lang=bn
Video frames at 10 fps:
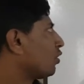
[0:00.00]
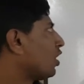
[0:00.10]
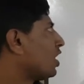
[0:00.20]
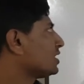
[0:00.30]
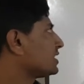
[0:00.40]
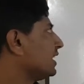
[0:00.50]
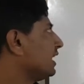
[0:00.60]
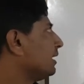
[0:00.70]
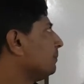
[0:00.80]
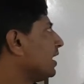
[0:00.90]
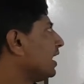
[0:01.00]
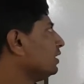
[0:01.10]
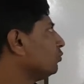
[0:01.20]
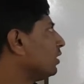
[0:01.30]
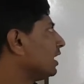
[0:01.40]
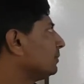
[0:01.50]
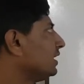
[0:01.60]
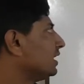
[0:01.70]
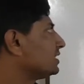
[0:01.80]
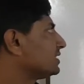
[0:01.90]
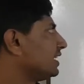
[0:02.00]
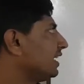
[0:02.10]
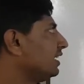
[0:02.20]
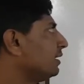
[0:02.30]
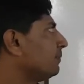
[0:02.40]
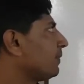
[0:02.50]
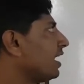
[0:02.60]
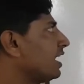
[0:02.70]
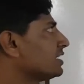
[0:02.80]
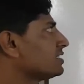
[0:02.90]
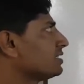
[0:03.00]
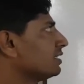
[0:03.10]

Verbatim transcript: কস এ বাই ওয়ান মাইনাস টেন এ প্লাস